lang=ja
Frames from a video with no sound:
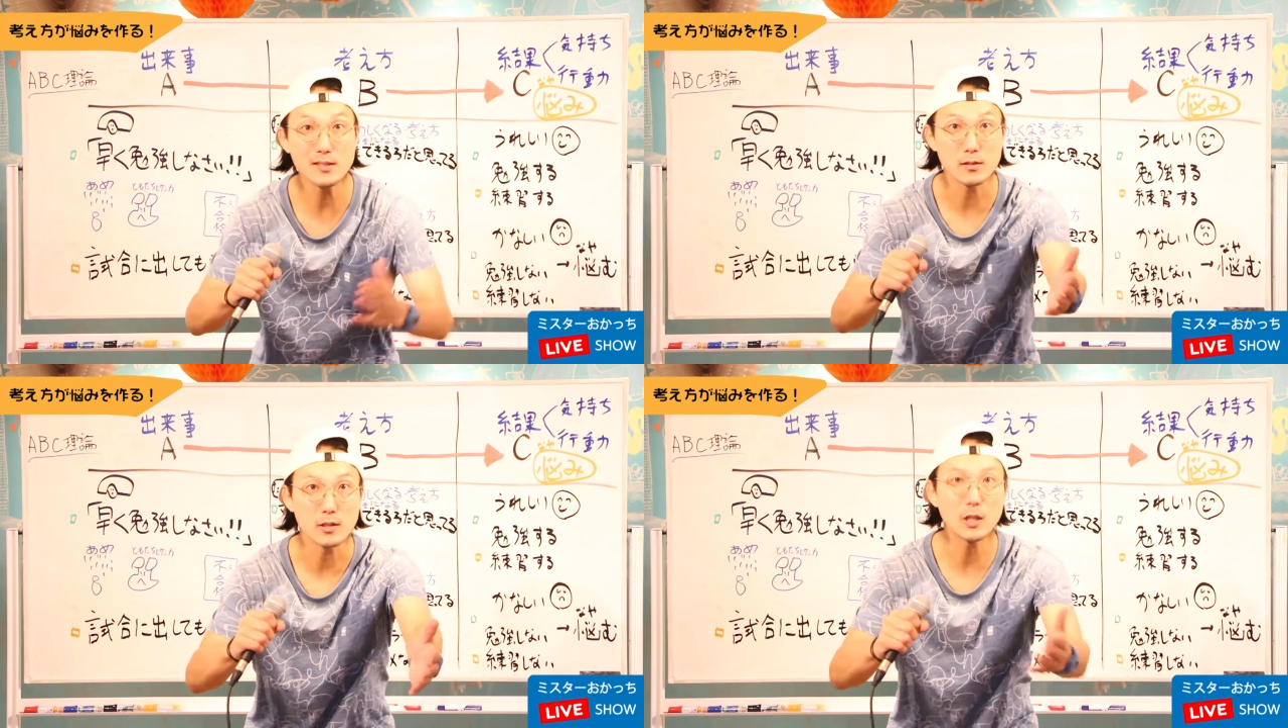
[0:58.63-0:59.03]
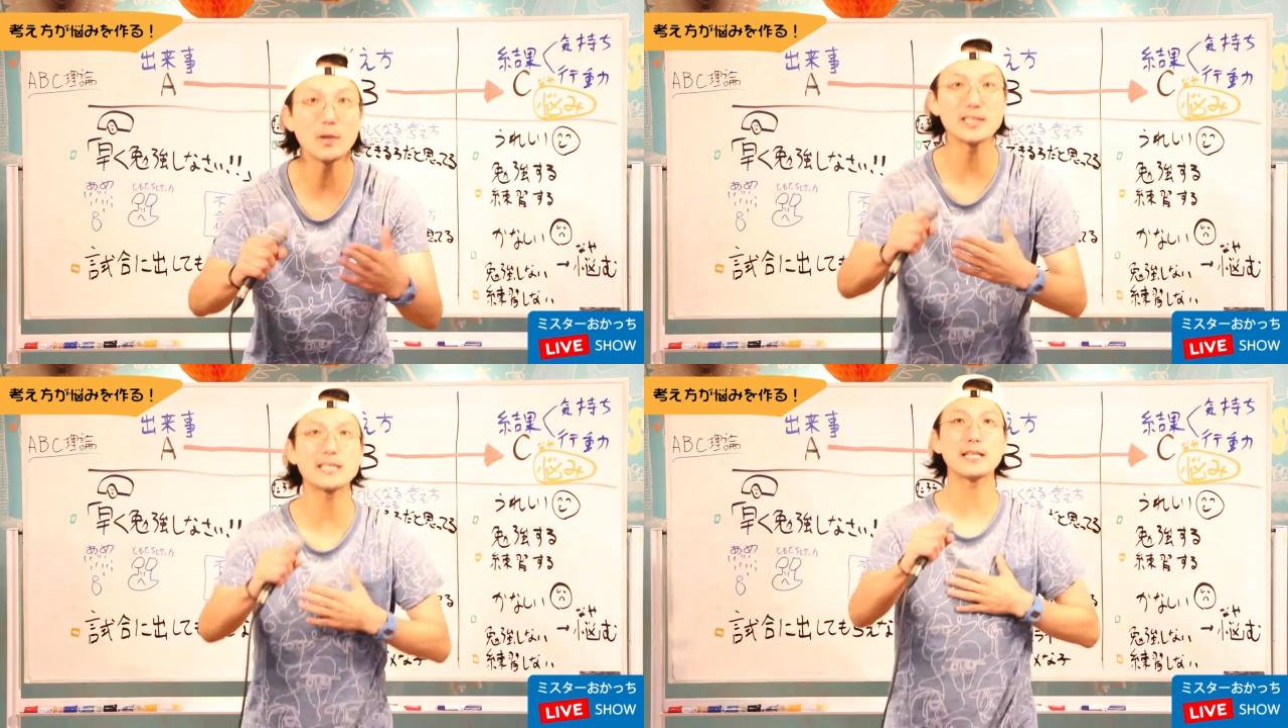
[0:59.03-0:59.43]
ず言
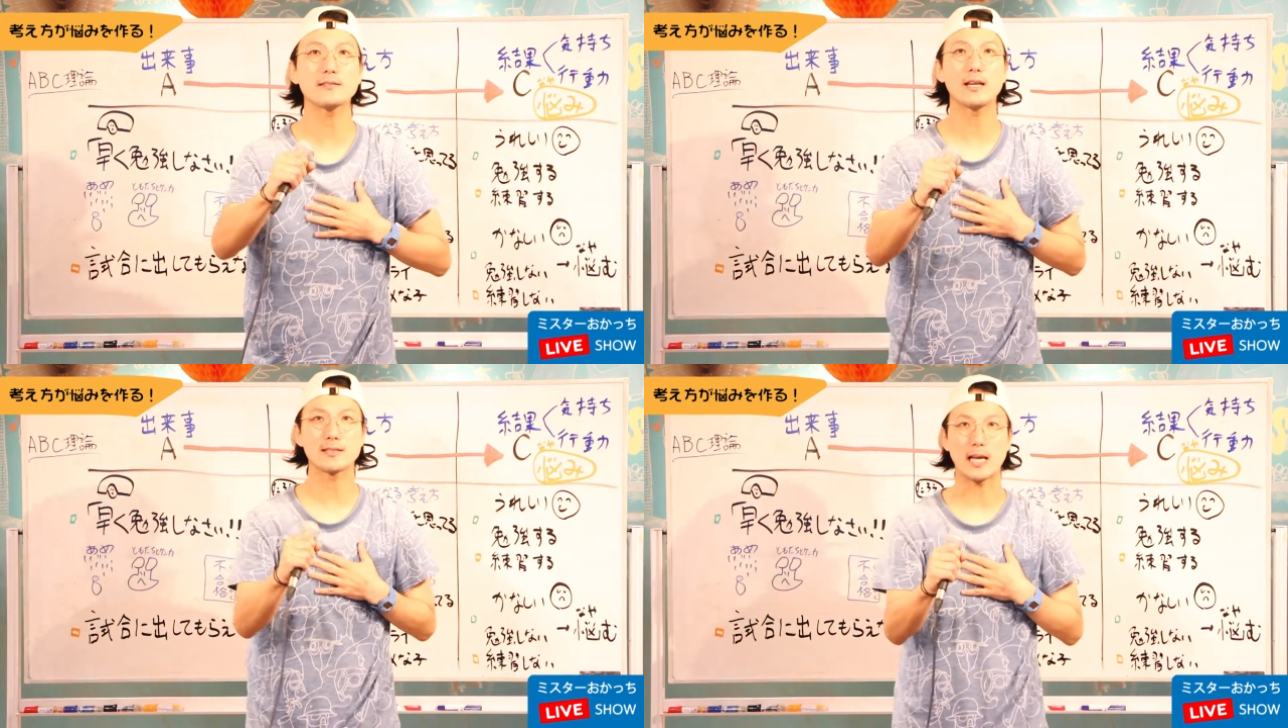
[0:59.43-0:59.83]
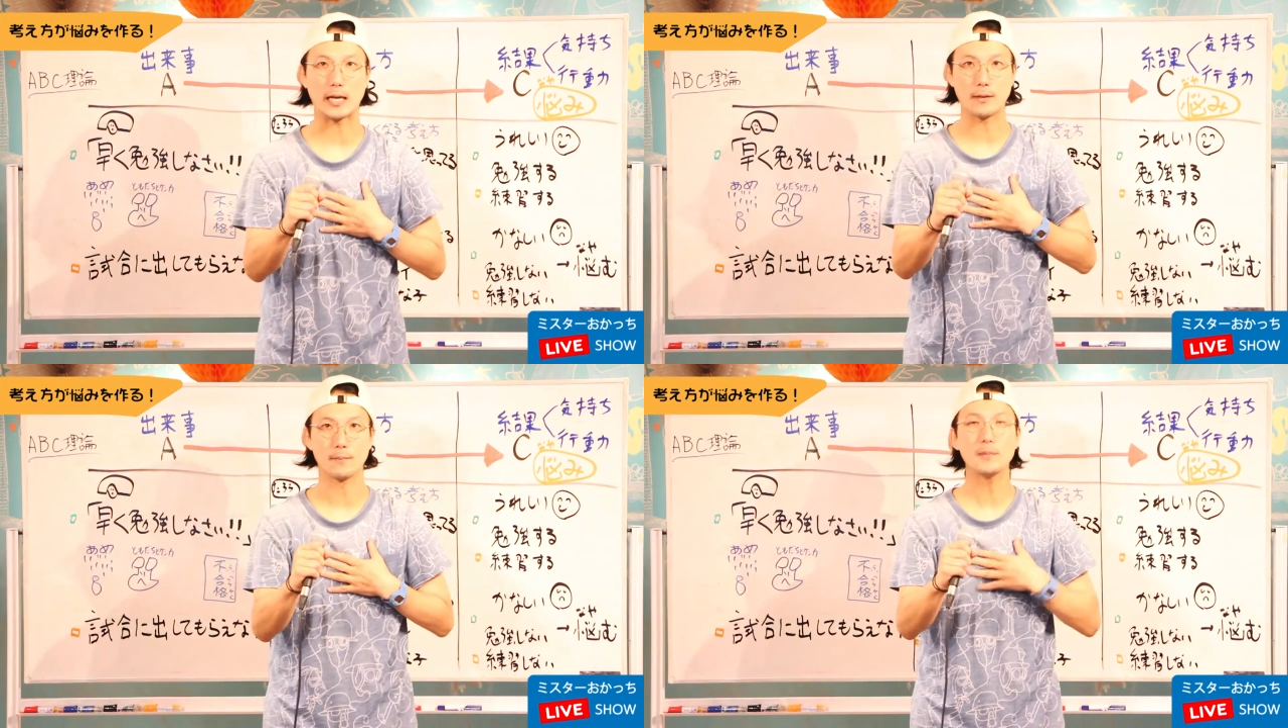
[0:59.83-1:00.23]
わせてくださ
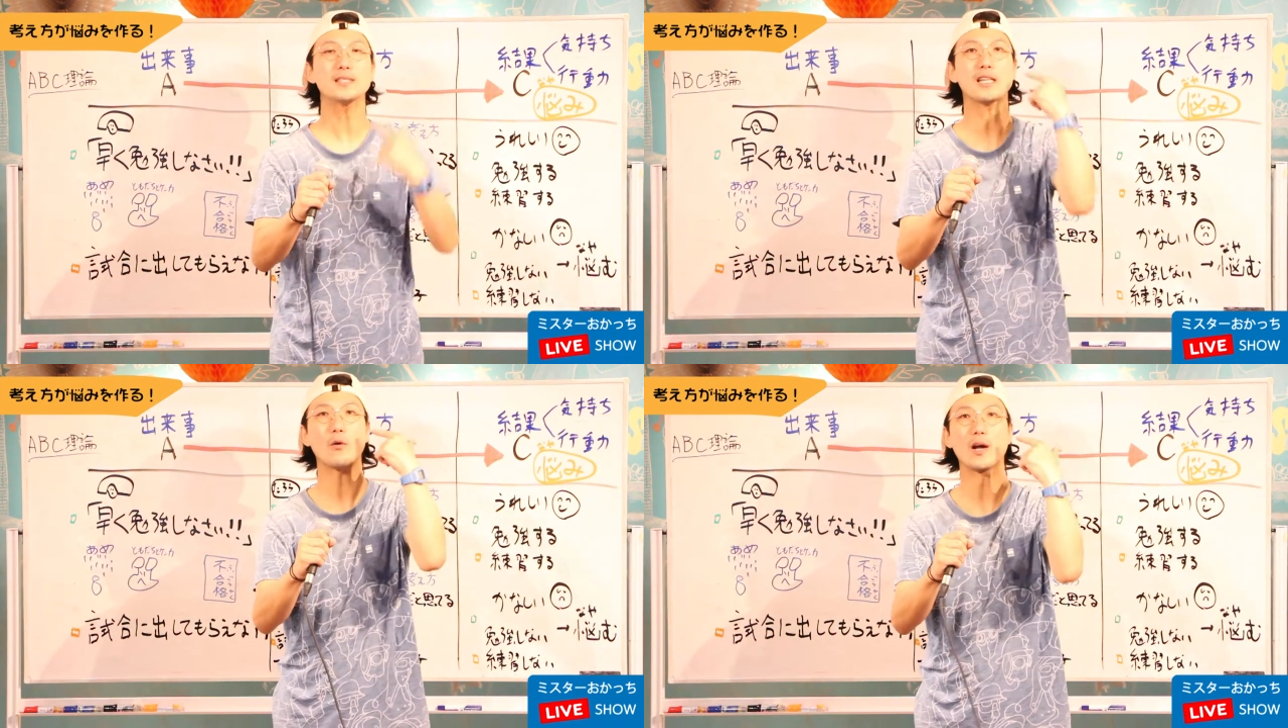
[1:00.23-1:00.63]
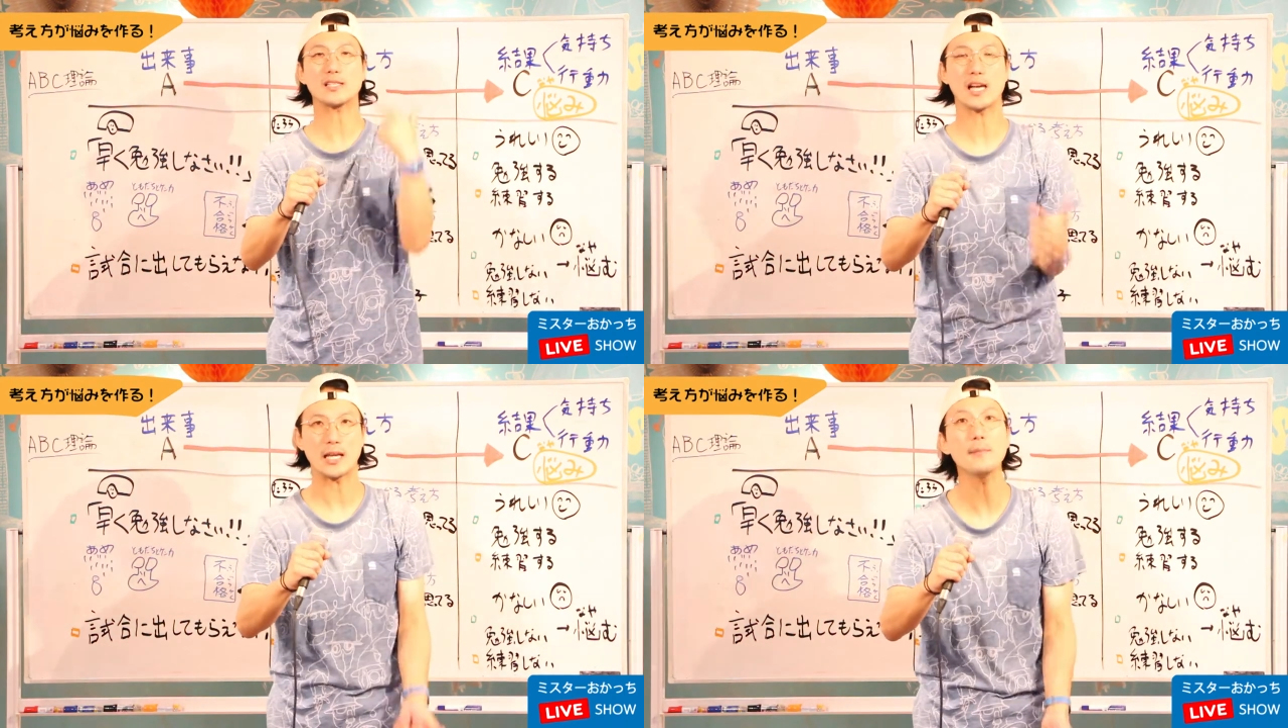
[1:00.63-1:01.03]
い。ミスターおか
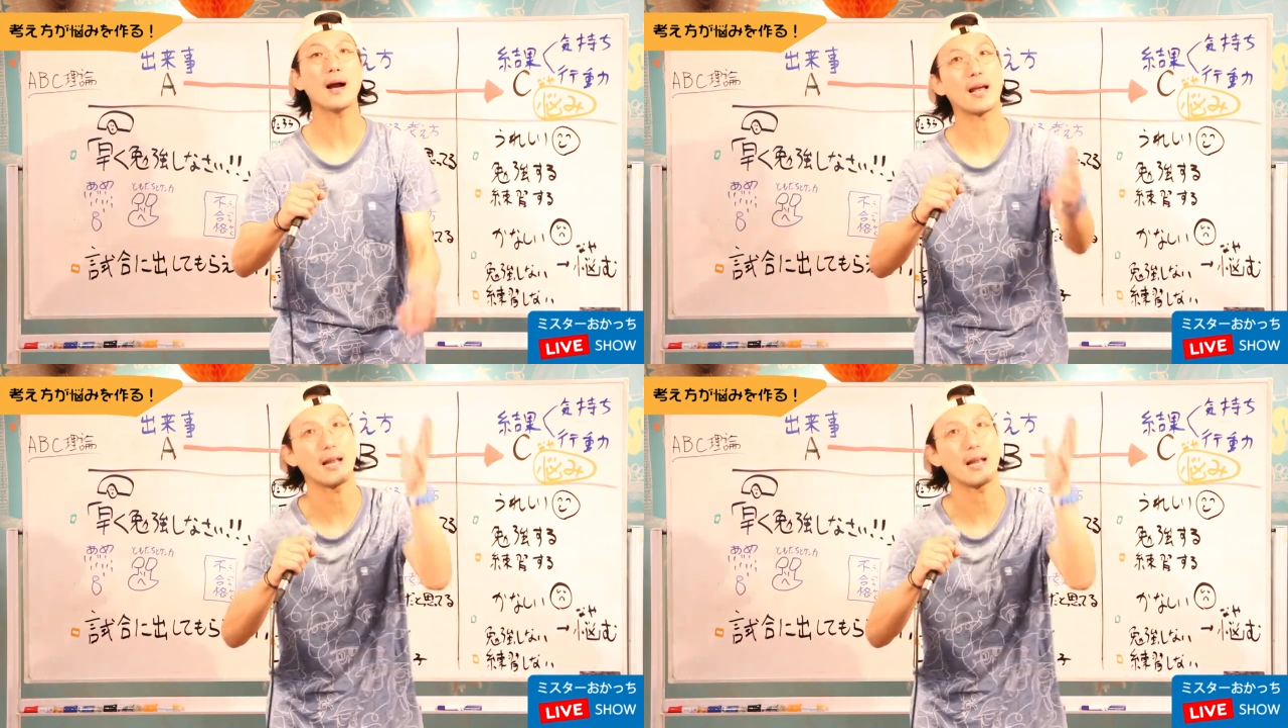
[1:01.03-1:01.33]
ちが今か